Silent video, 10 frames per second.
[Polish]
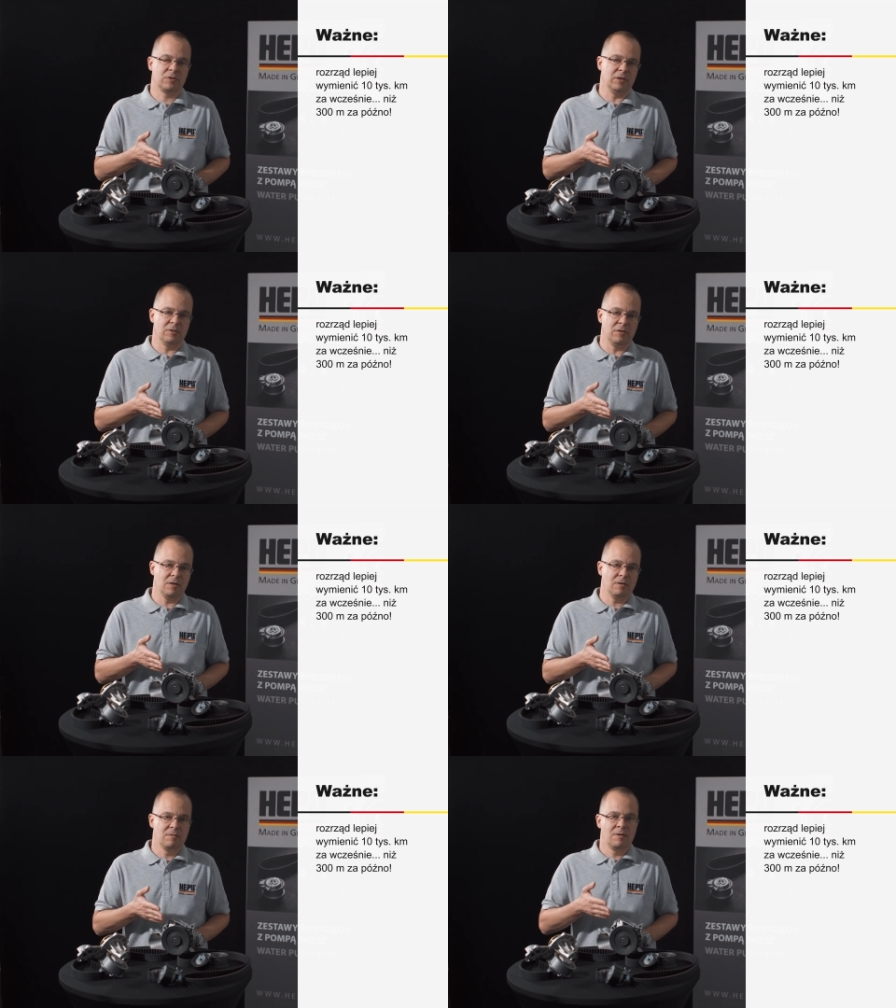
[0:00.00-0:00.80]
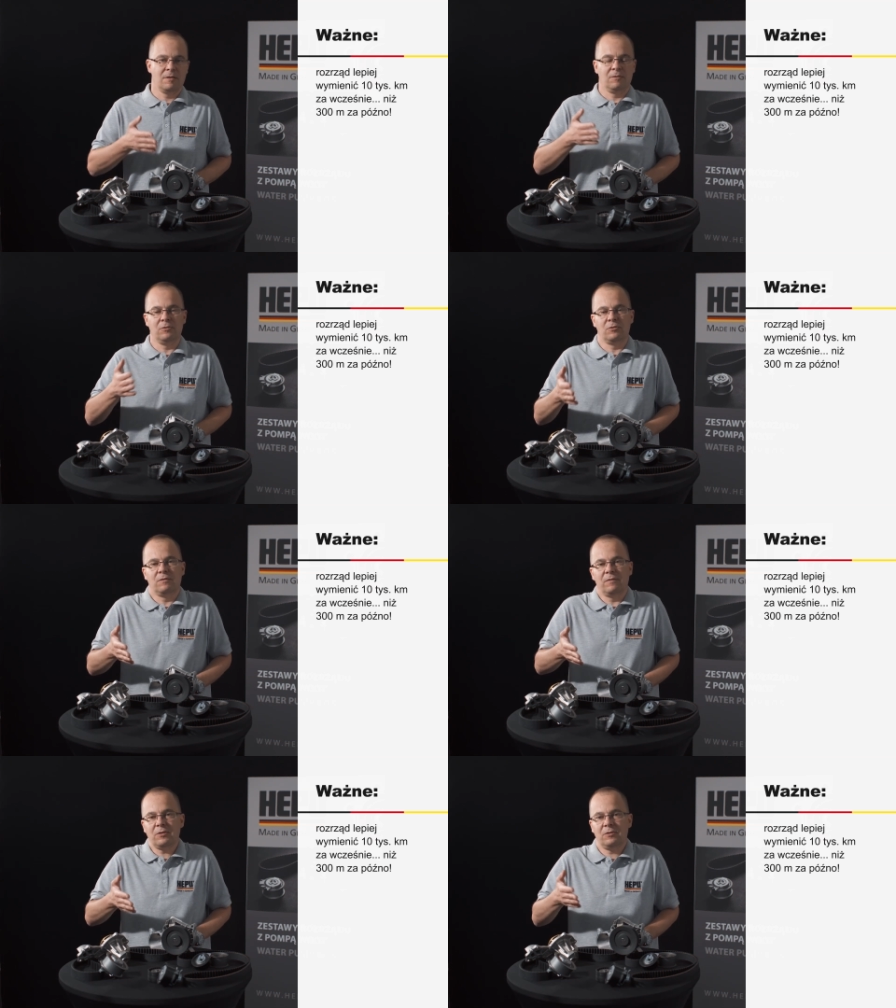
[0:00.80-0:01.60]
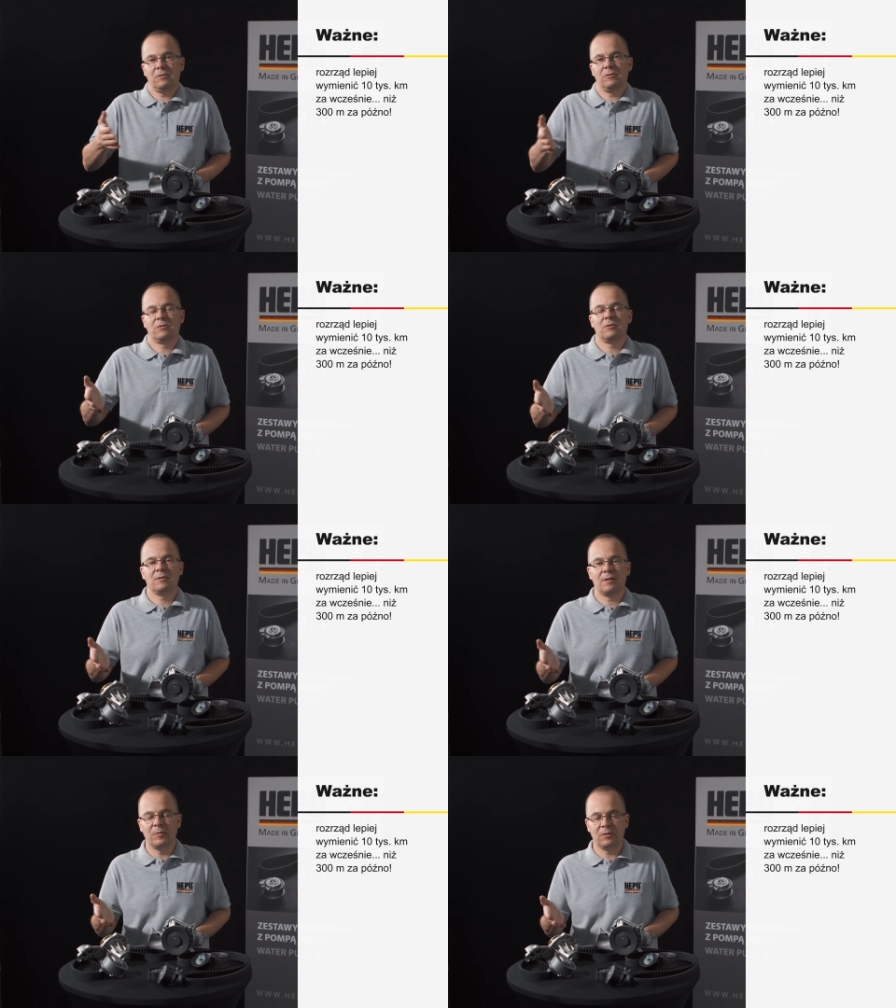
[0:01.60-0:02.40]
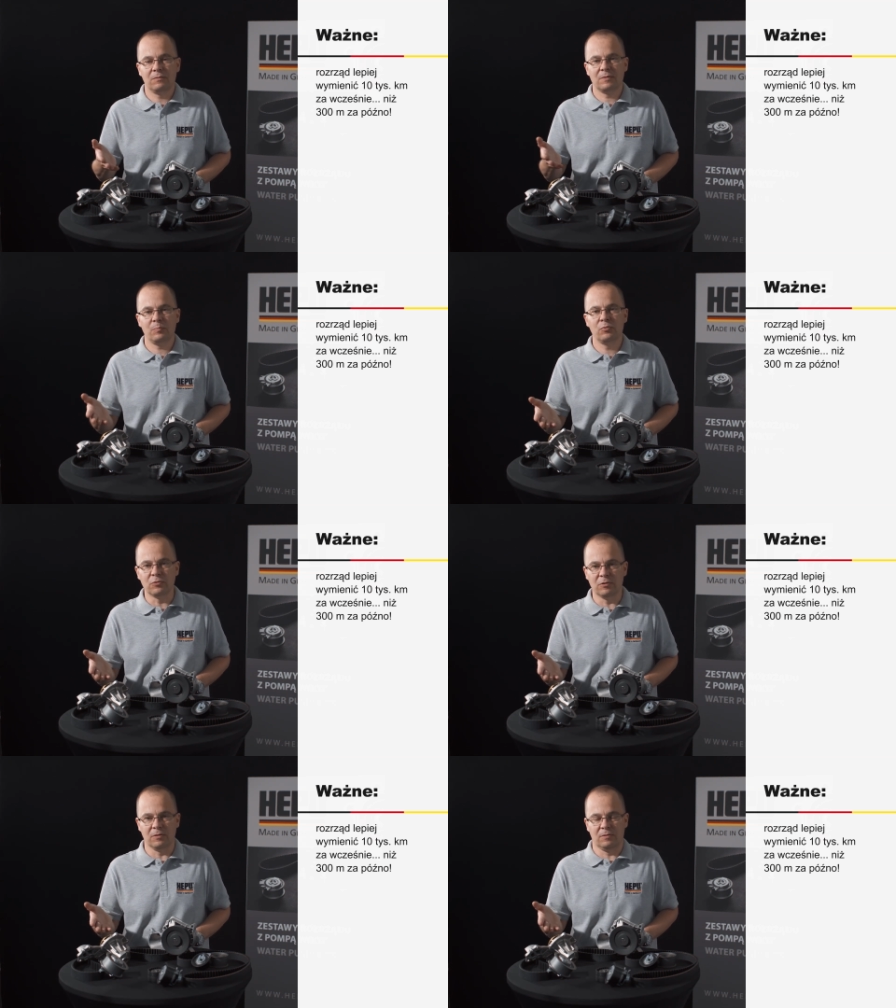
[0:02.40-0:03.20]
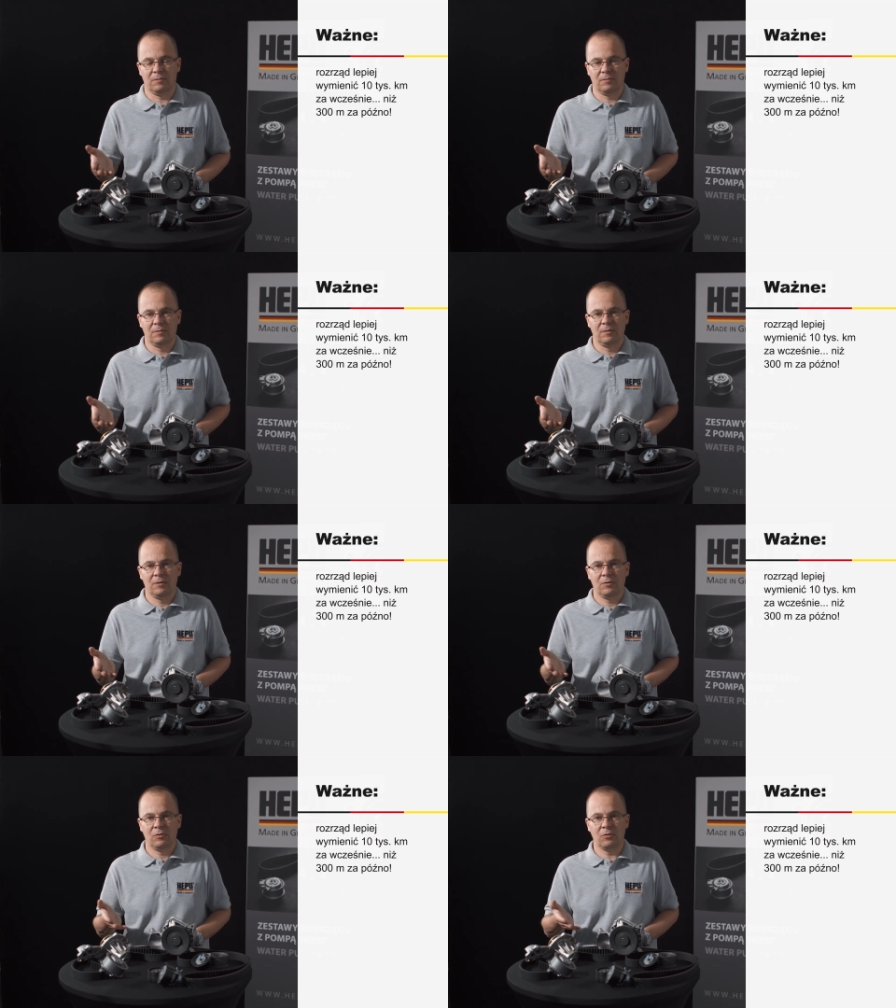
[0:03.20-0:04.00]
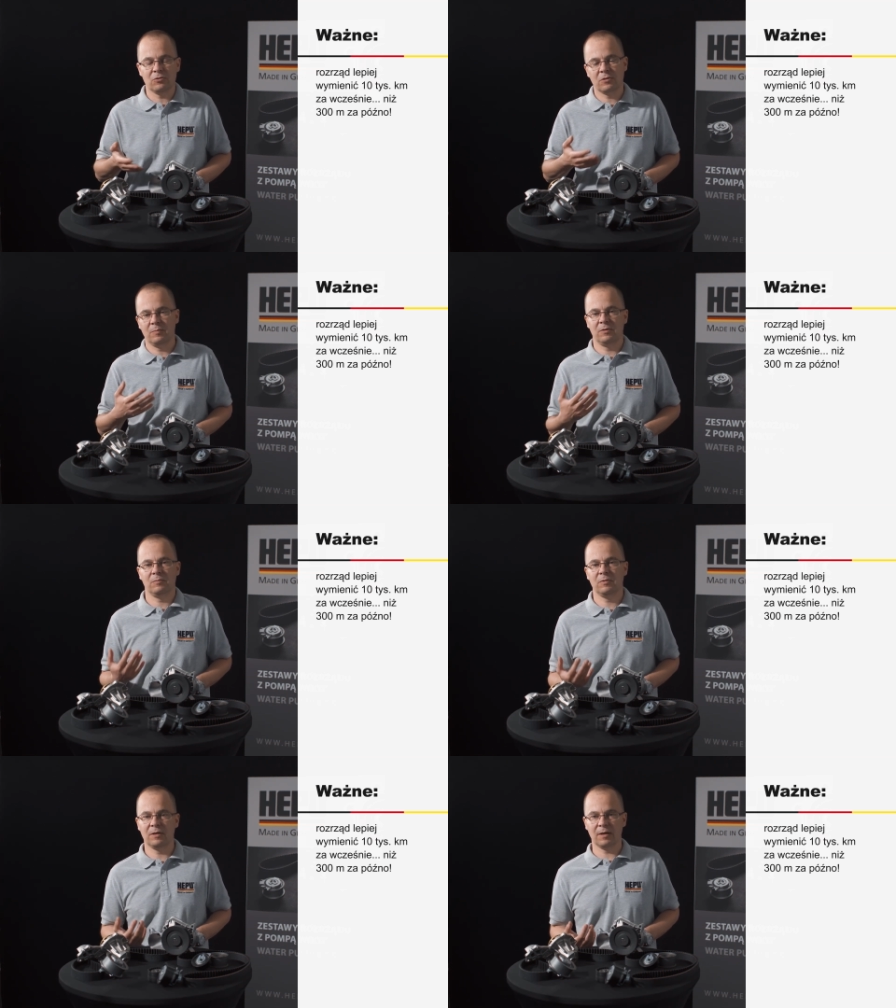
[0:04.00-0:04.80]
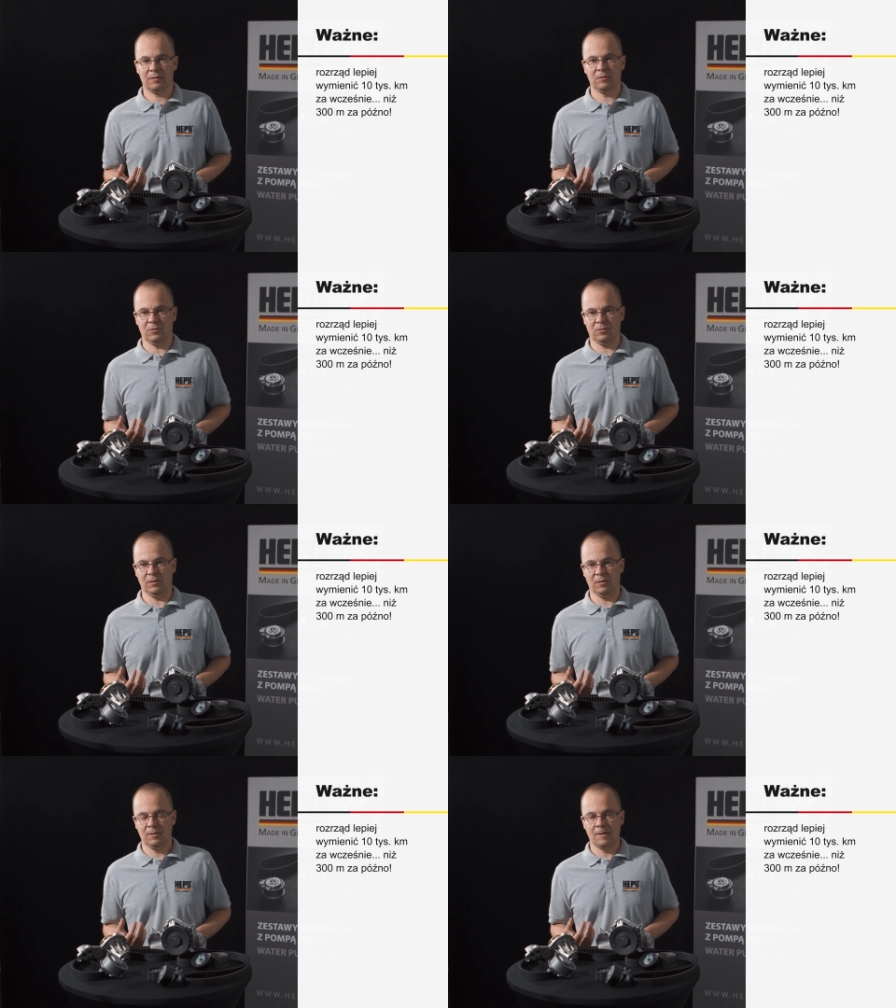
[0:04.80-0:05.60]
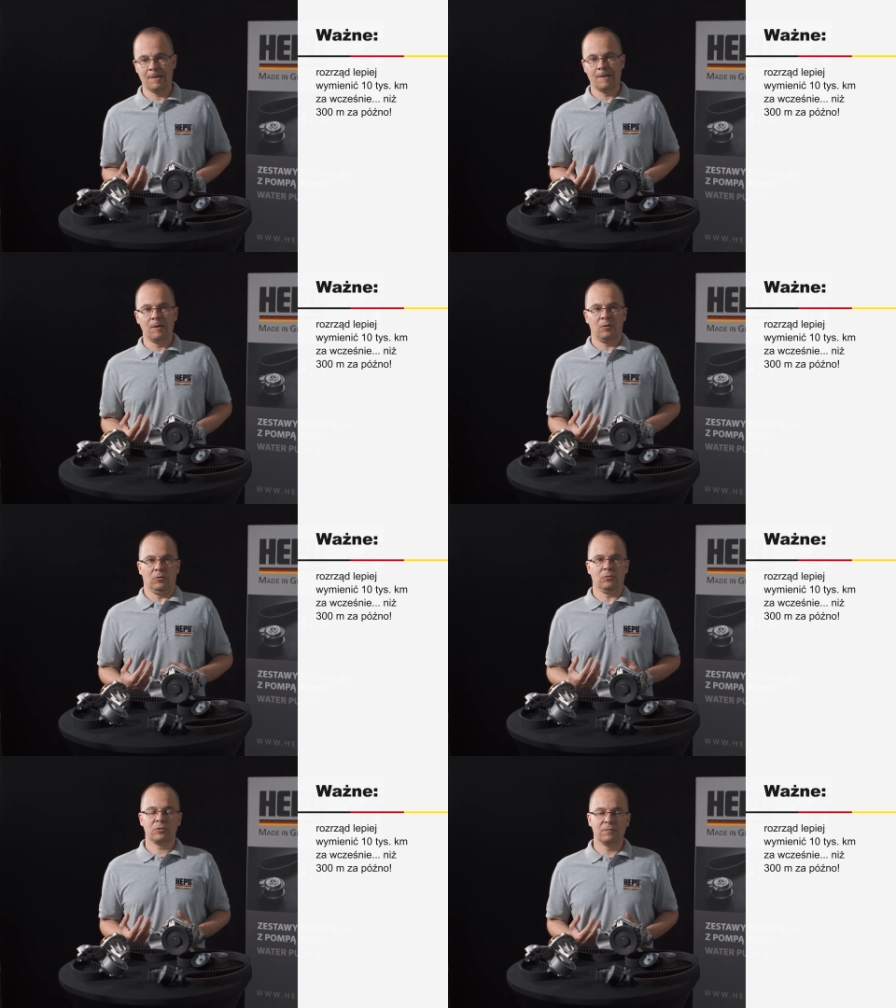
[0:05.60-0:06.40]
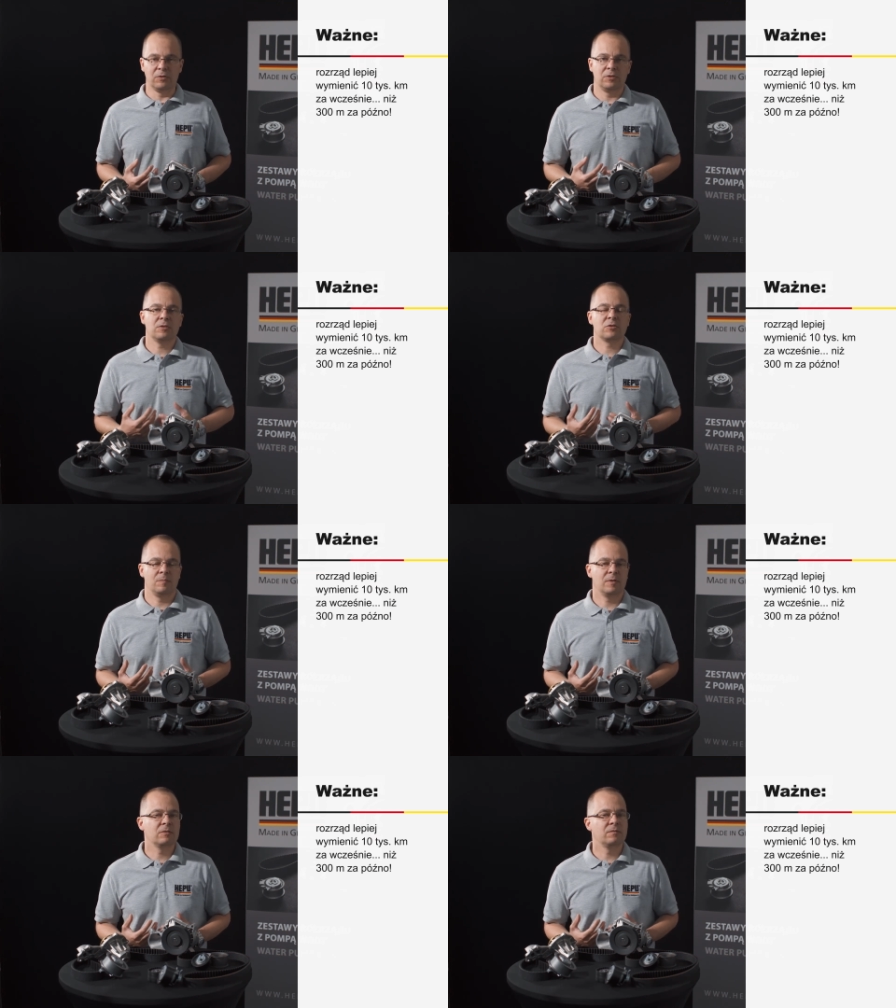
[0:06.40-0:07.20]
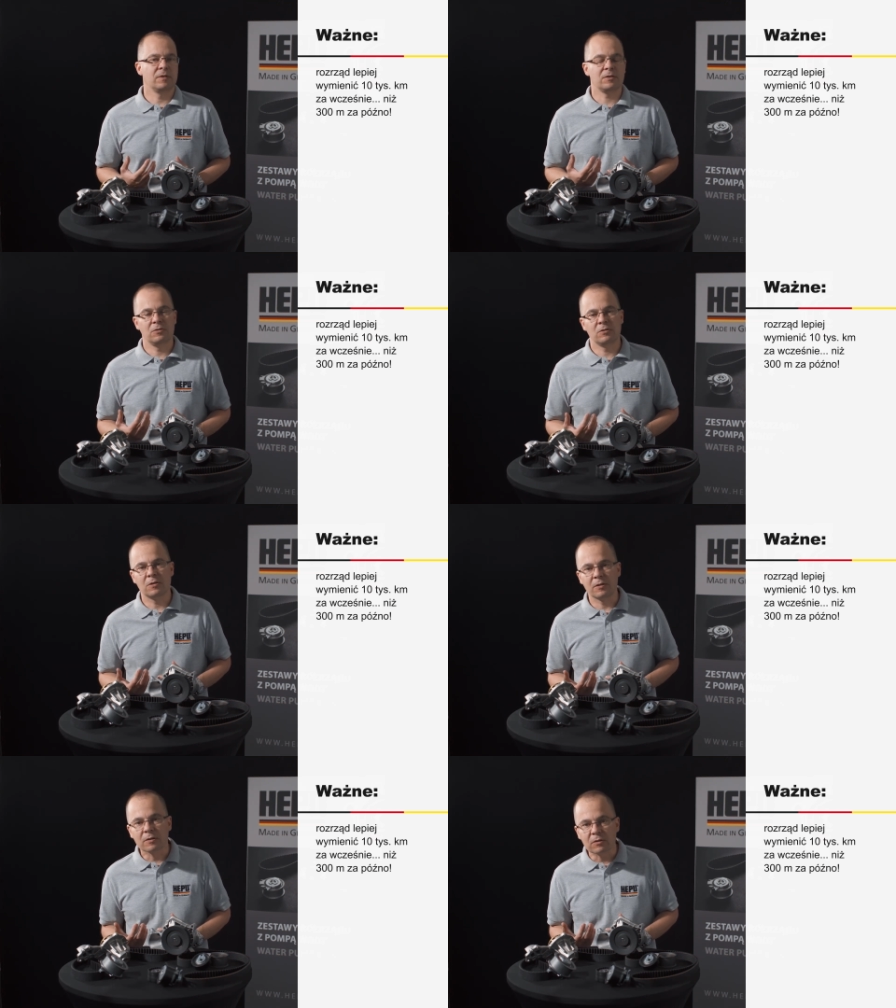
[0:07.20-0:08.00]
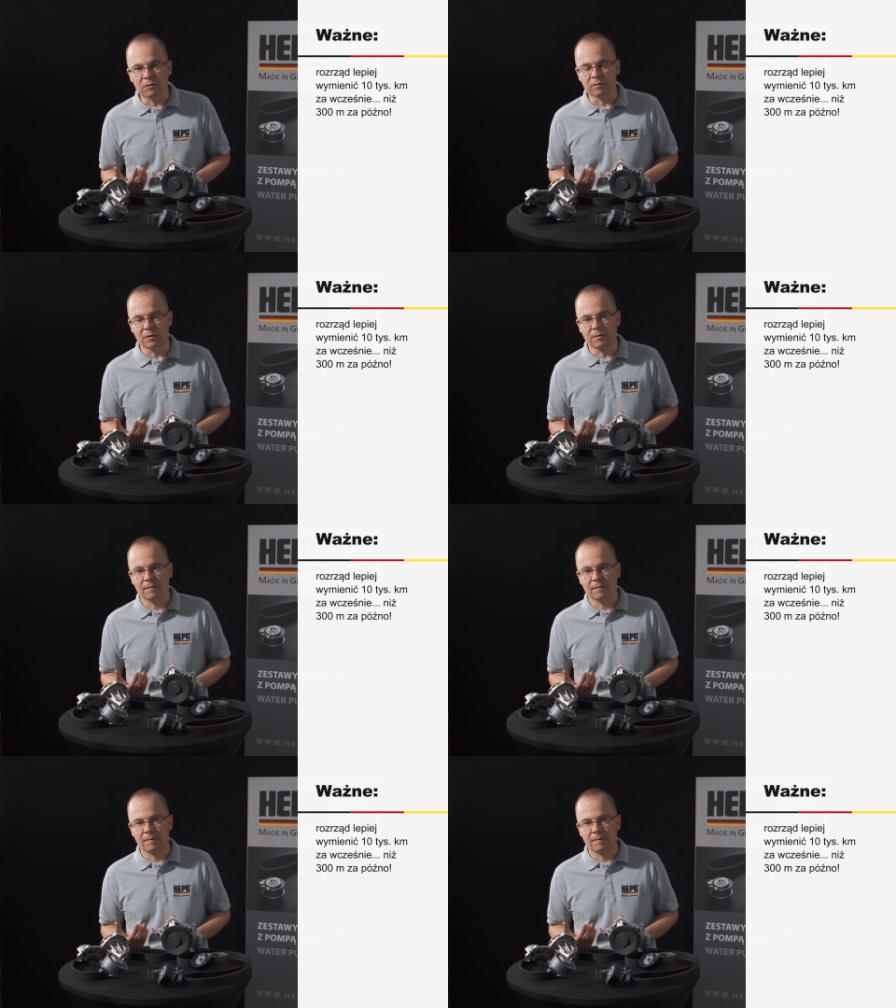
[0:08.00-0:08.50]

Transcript: wcześniej niż 200 czy 300 metrów za późno. Koszty będą gigantyczne. Oczywiście trzeba to wyjaśnić klientowi,